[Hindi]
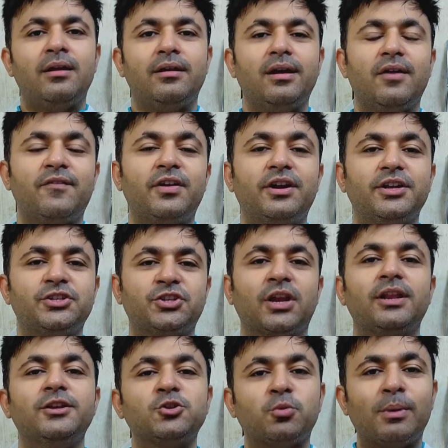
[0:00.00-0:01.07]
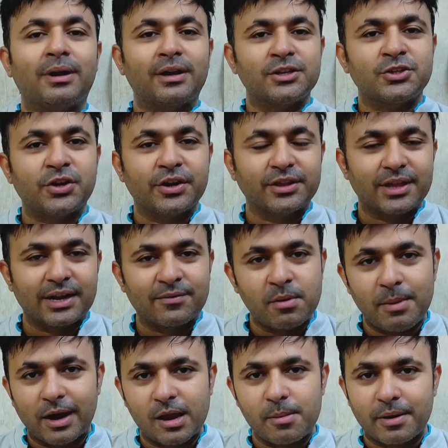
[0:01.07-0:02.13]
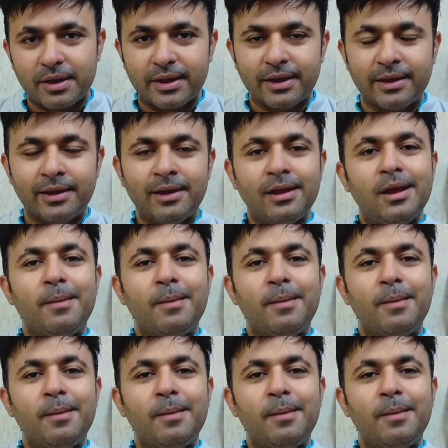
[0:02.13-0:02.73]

या फिर डिजिटल इंस्ट्रूमेंट क्लस्टर की तरफ हम आगे बढ़ेंगे